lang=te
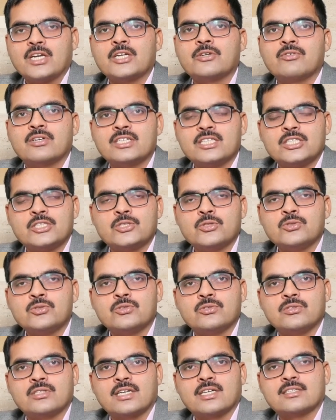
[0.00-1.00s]
ఎటువంటి ఇష్యూస్
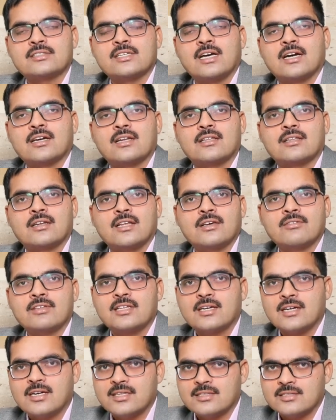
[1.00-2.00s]
ఉంటాయి జాగ్రత్తలు ఏ
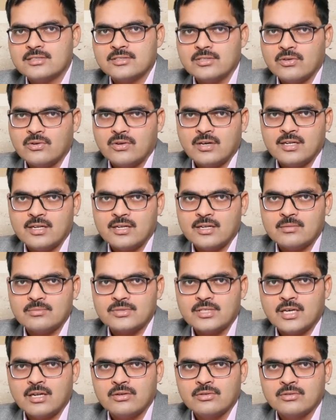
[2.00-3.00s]
విధంగా తీసుకోవాలి అనే
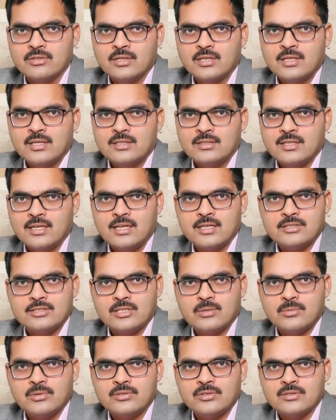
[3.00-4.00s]
అంశాలు
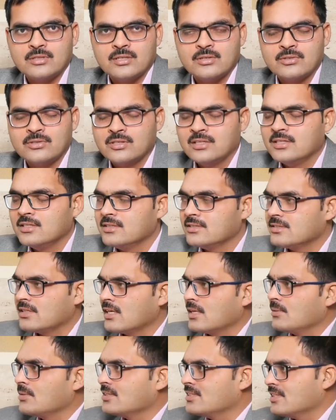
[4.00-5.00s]
తెలియజేయబోతున్నారు
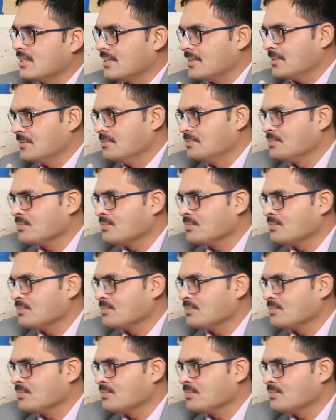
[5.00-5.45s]
సార్ నమస్తే అండి